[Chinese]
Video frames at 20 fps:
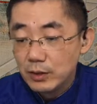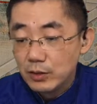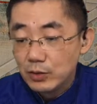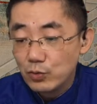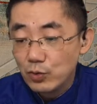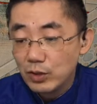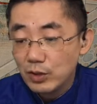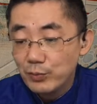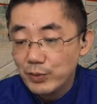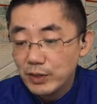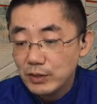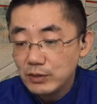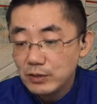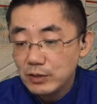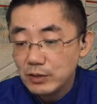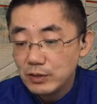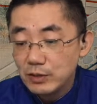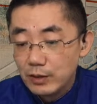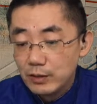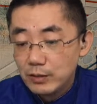过了明
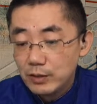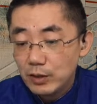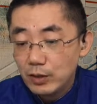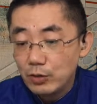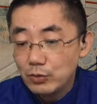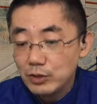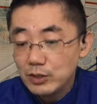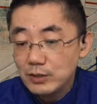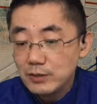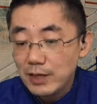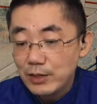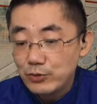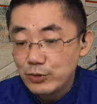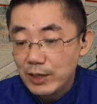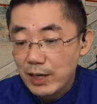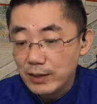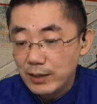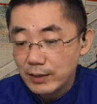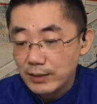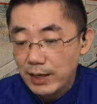日，你后日再去
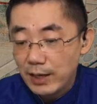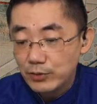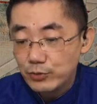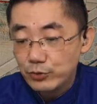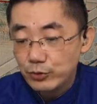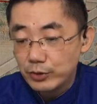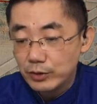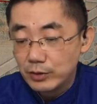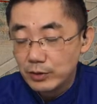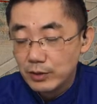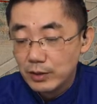看看他去。